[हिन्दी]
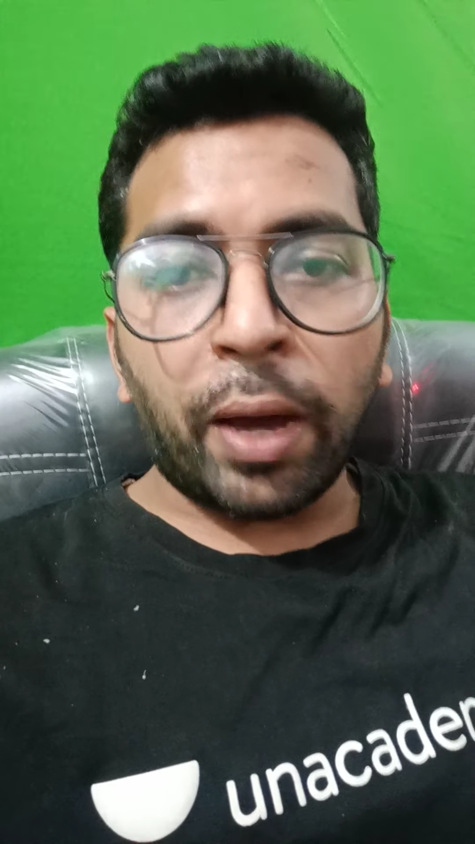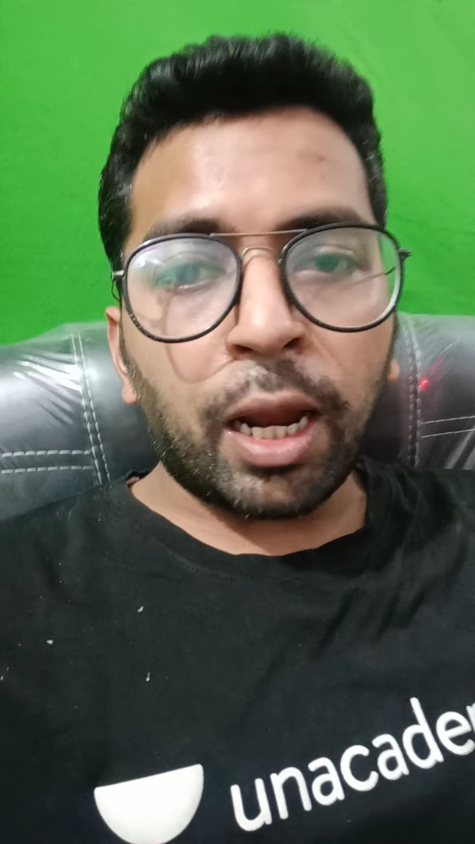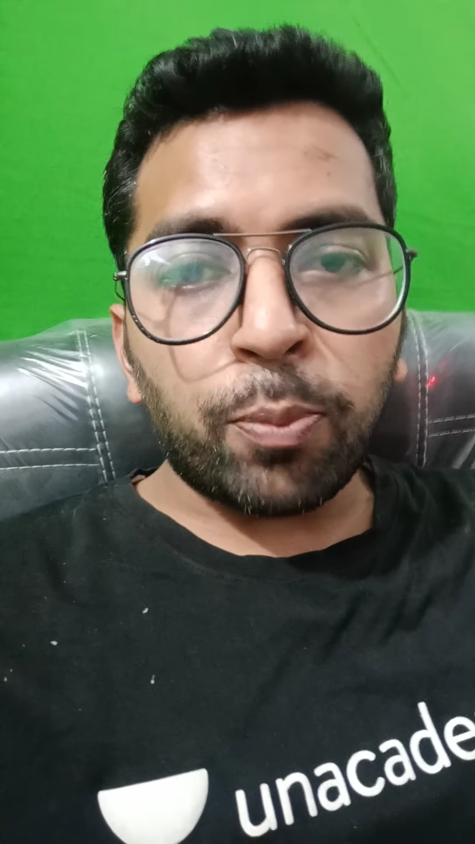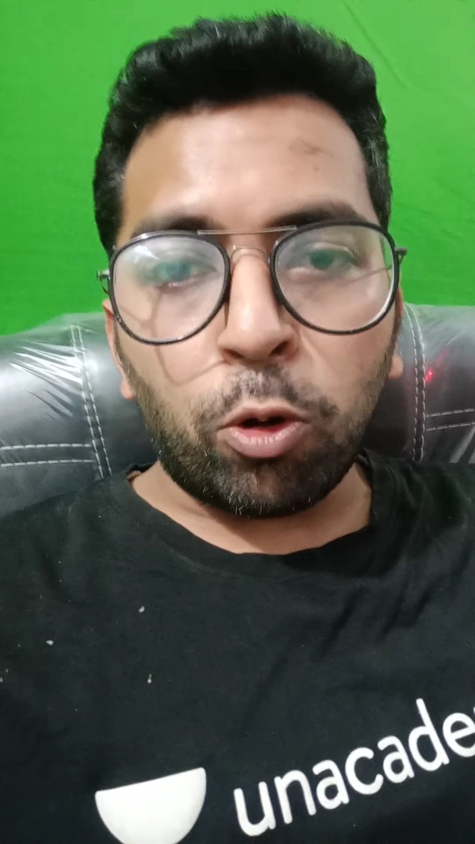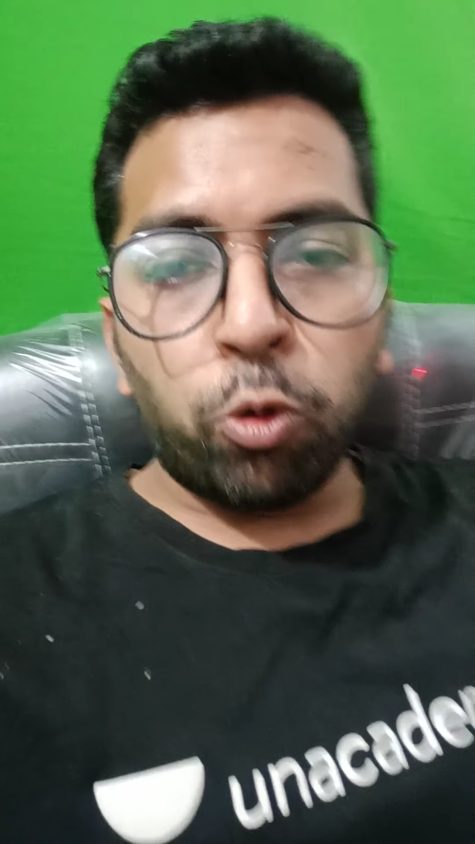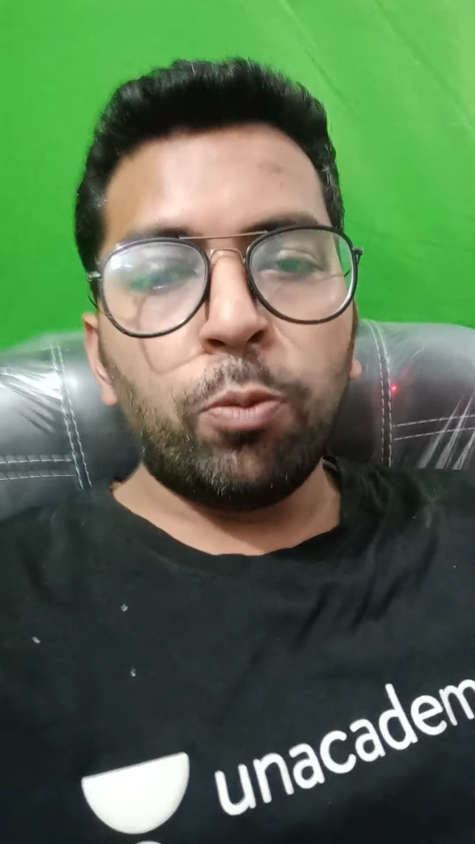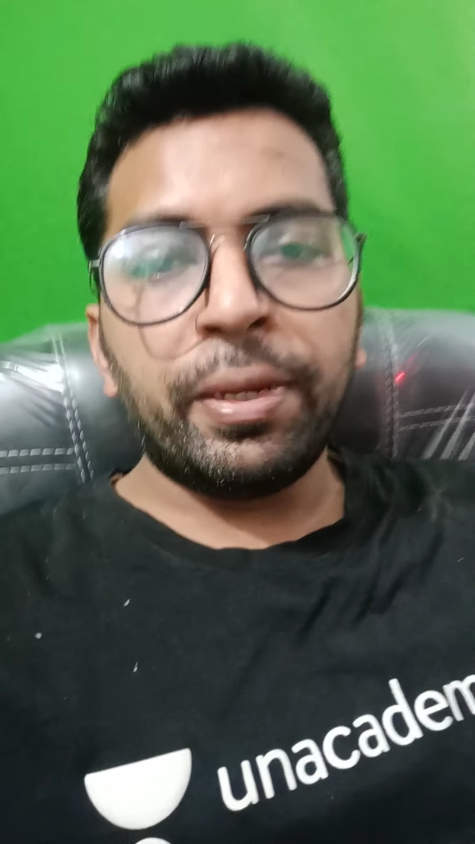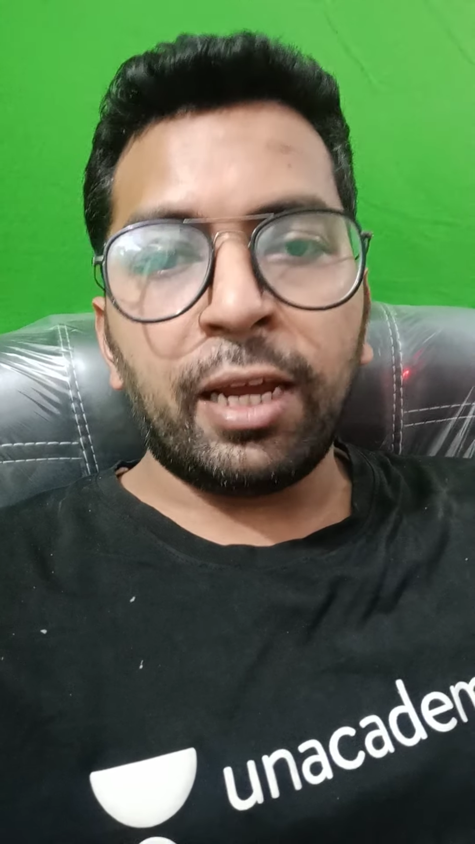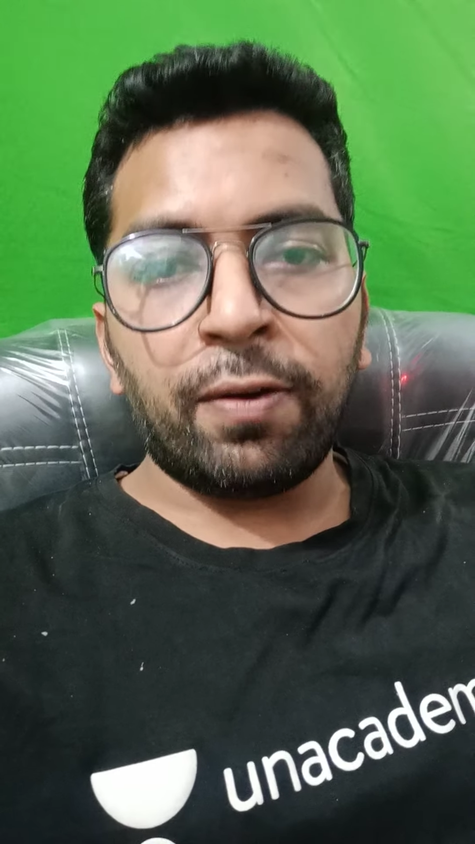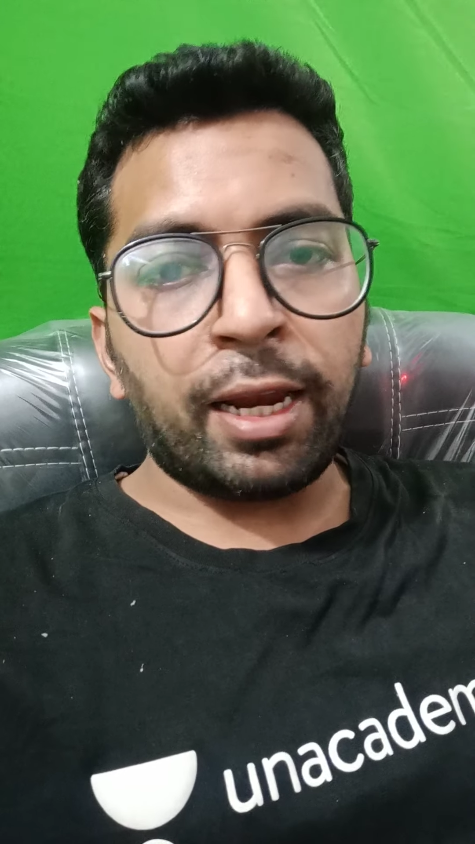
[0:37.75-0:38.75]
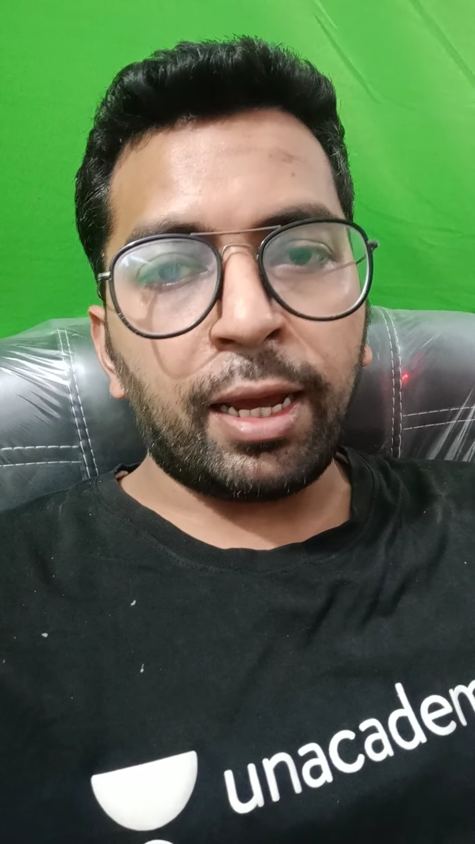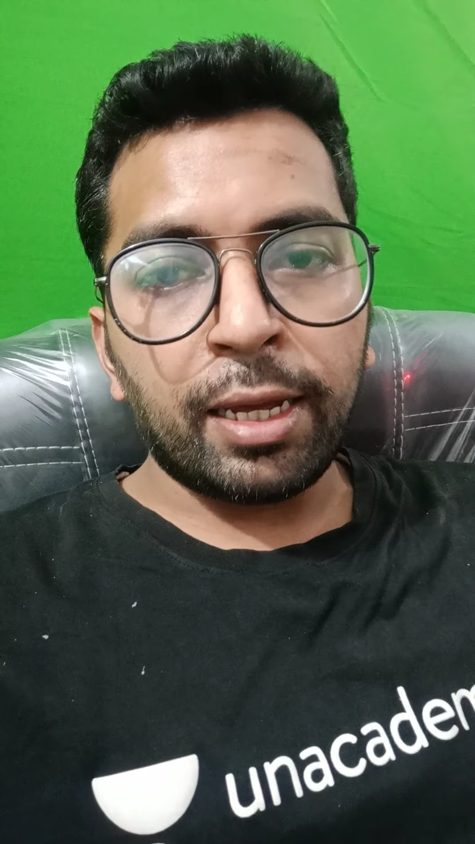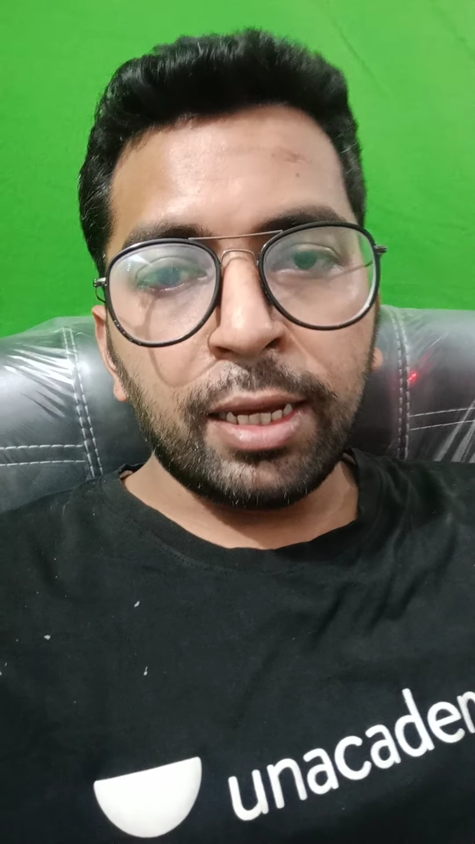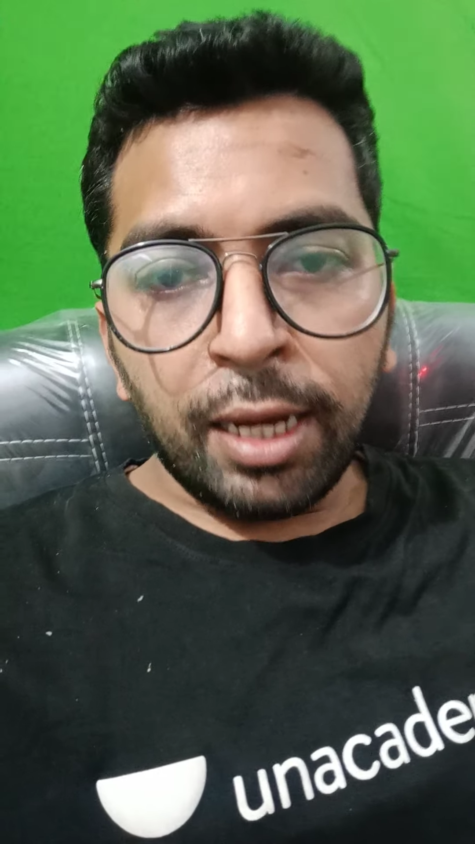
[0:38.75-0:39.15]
बार आपको खूब मिलने वाला है